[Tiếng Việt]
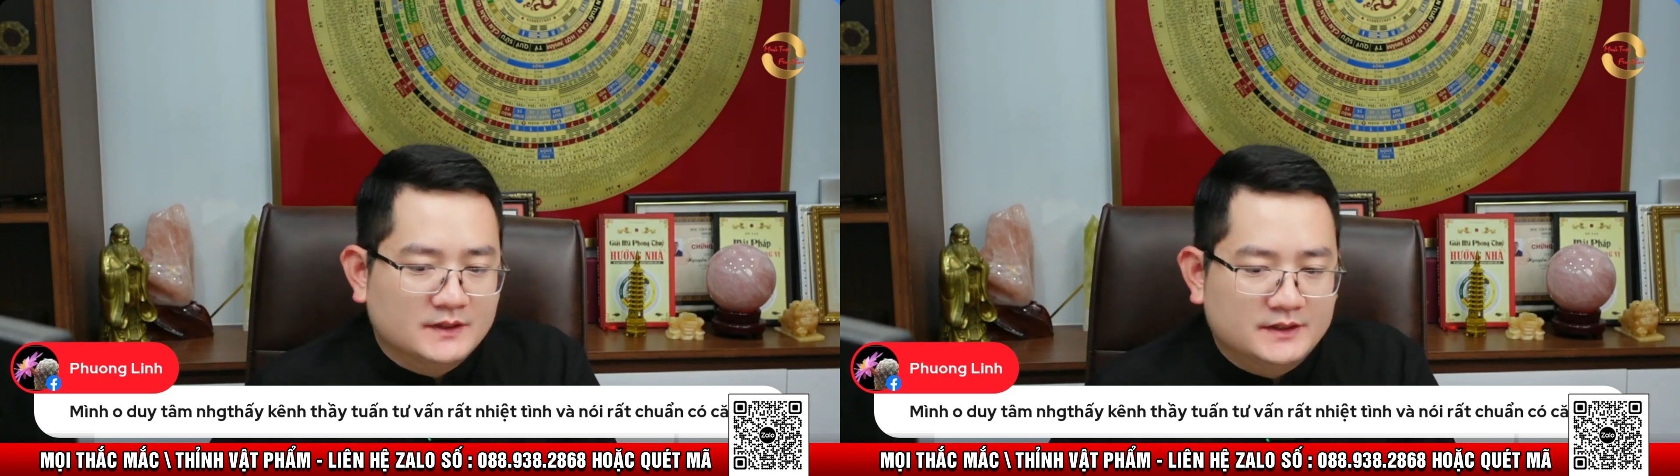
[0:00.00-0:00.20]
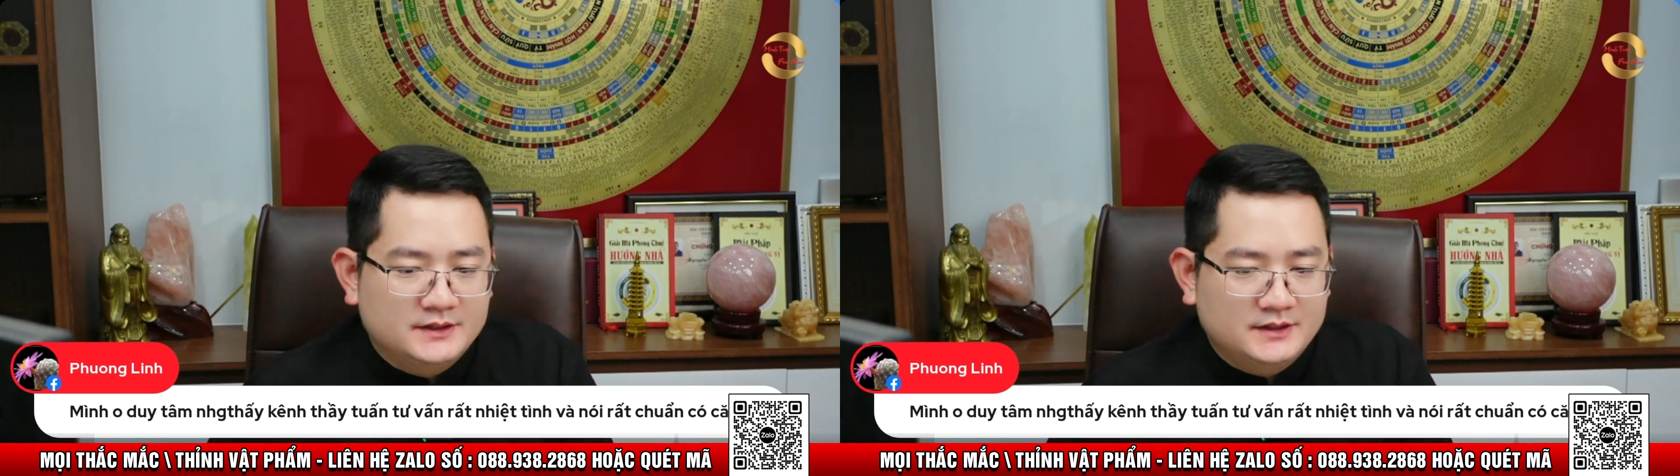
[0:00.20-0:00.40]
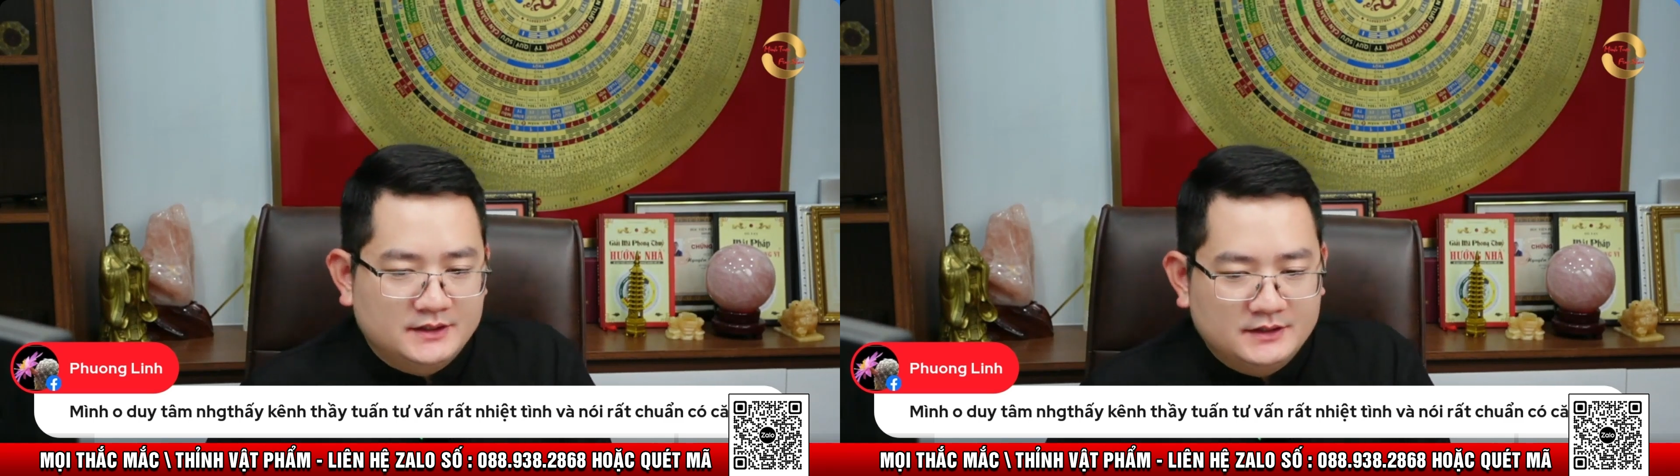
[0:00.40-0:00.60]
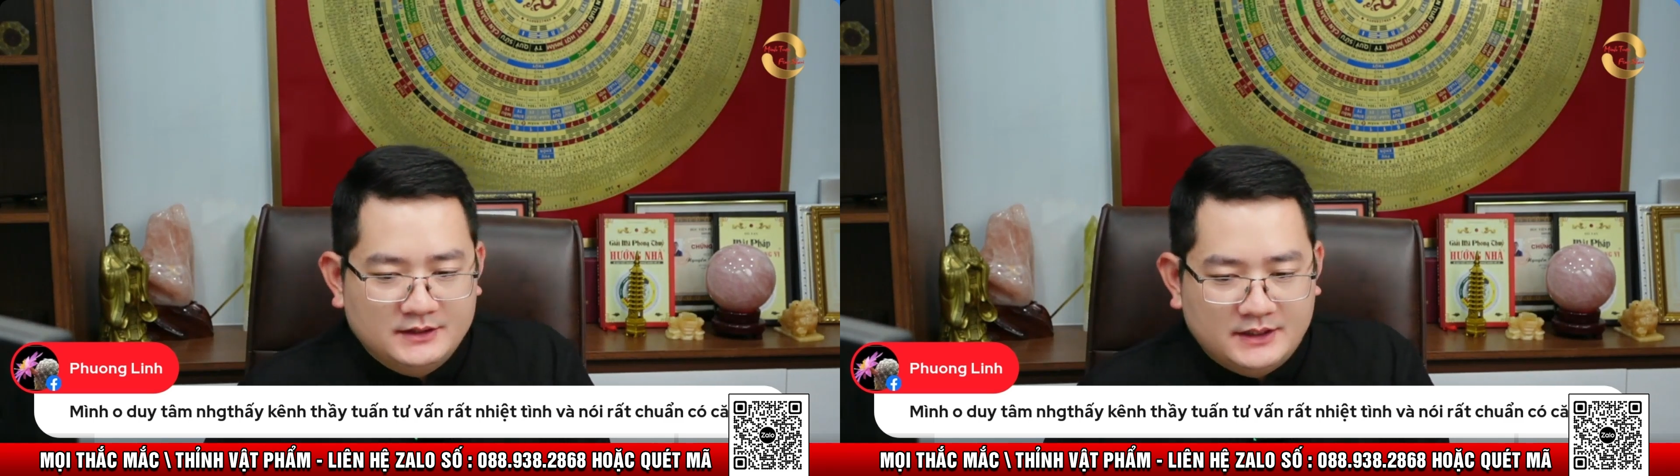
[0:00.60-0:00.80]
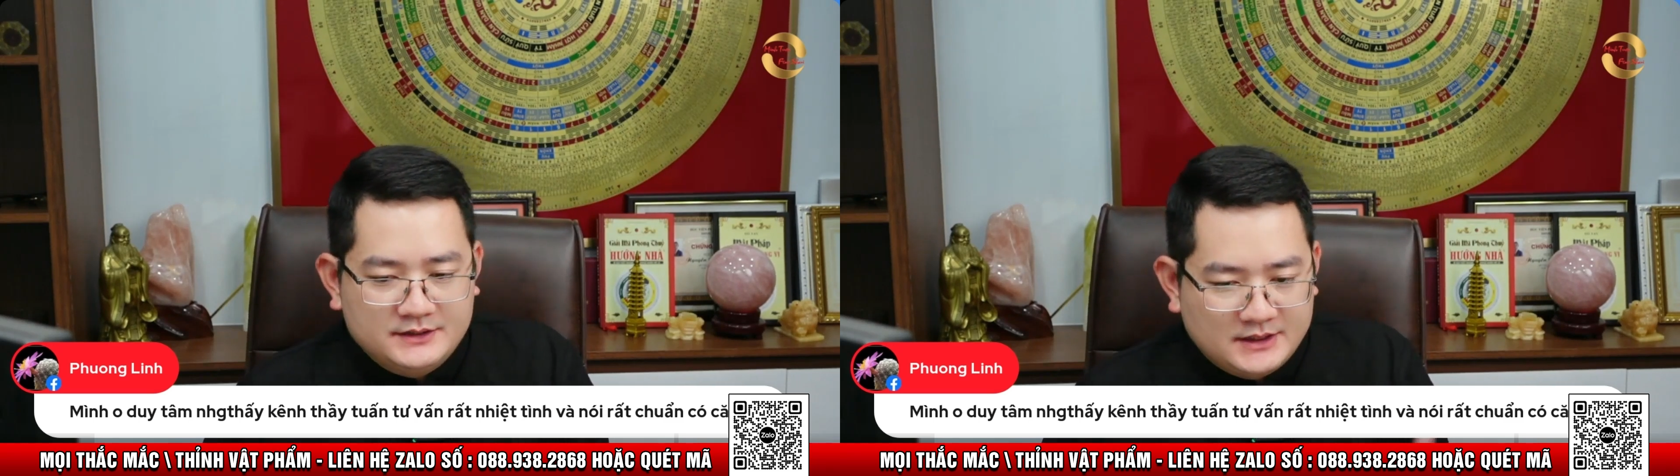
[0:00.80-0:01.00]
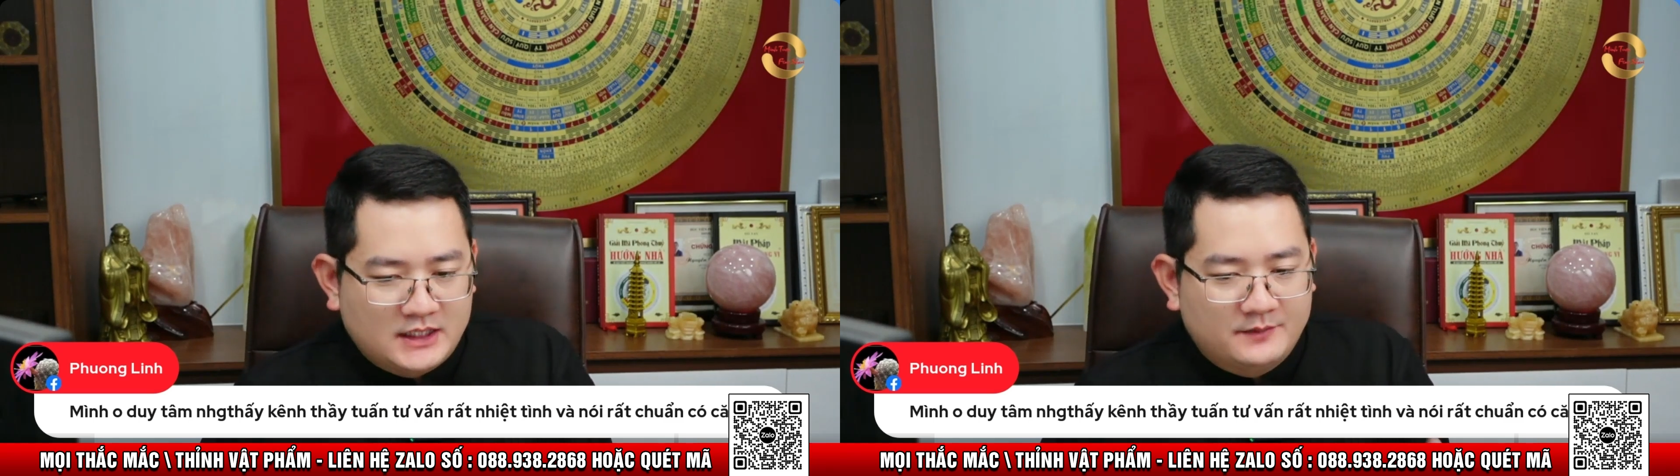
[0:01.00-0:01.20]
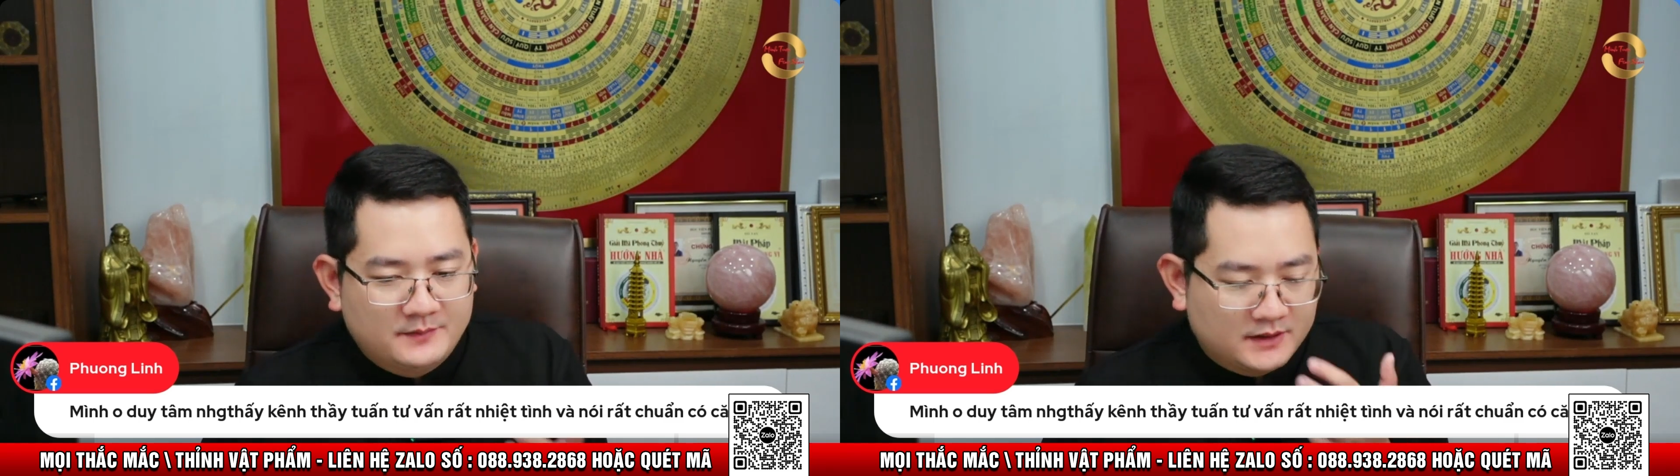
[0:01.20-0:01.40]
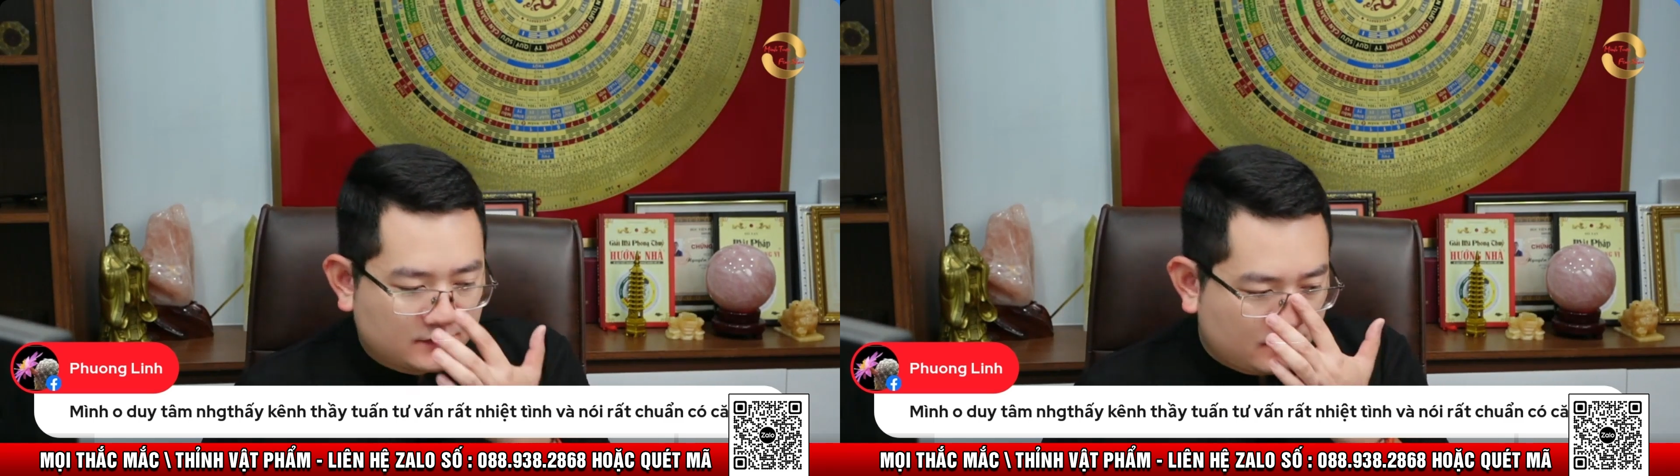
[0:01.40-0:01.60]
thì anh chị nào mà
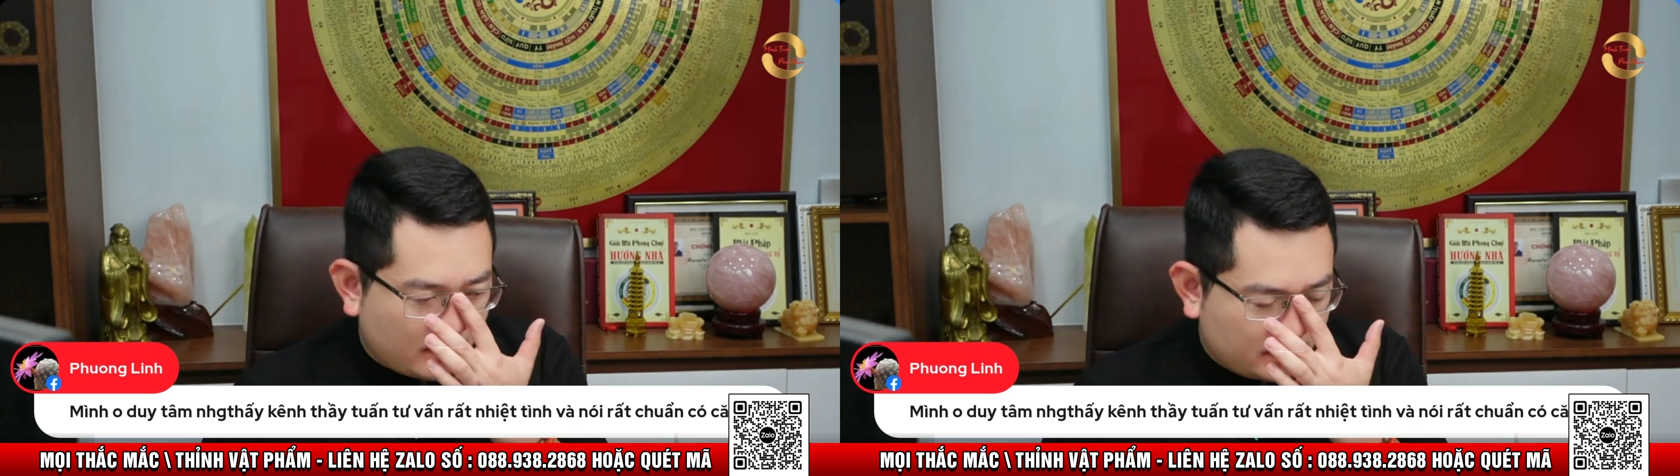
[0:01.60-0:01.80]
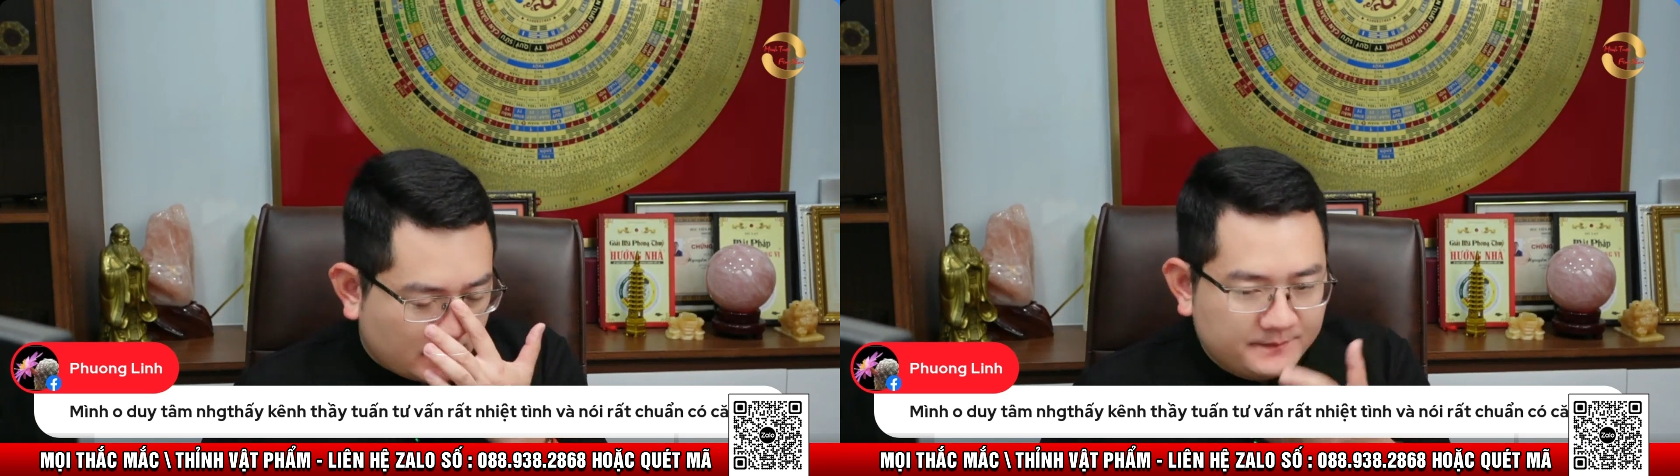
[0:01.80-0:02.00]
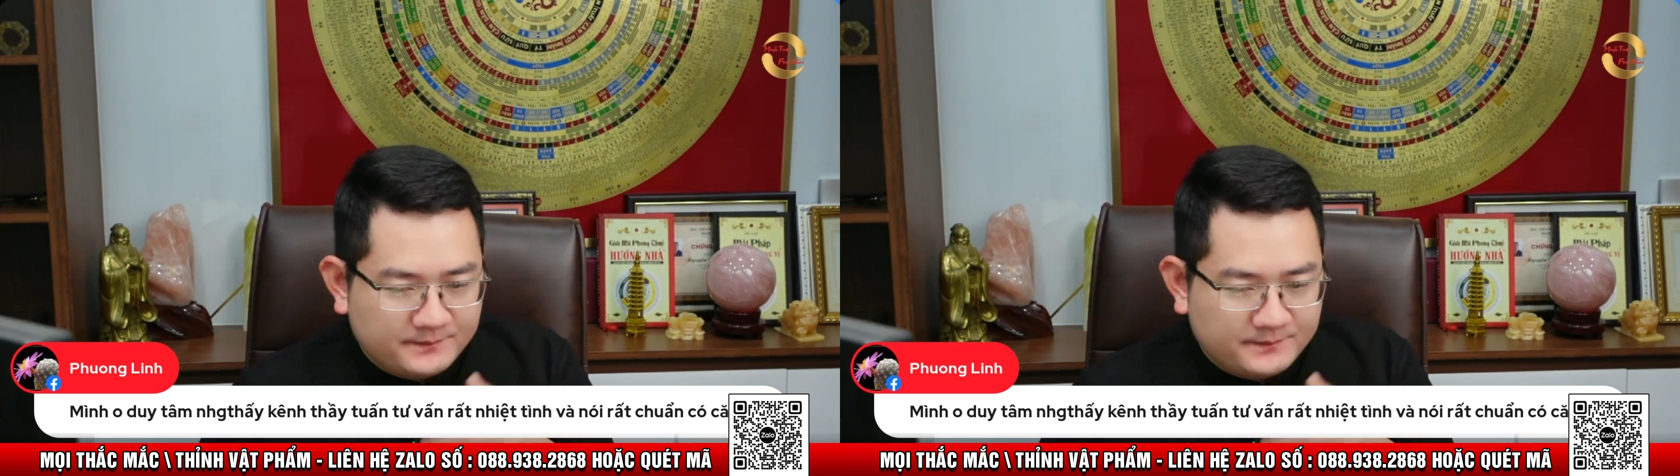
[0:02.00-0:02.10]
quan tâm